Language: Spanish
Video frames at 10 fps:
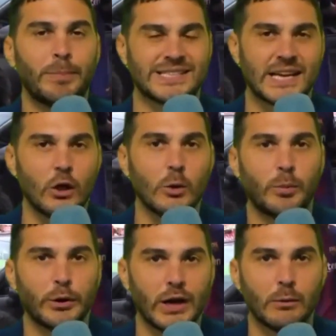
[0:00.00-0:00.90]
pasado
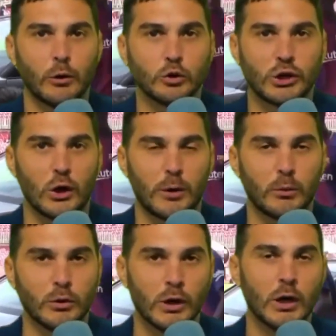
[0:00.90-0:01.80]
por el Borussia
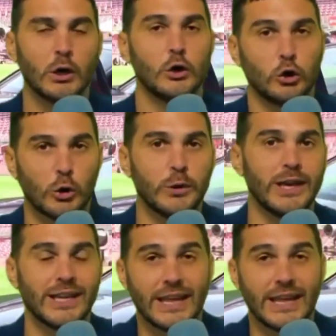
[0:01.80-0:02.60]
Dortmund? No te olvides de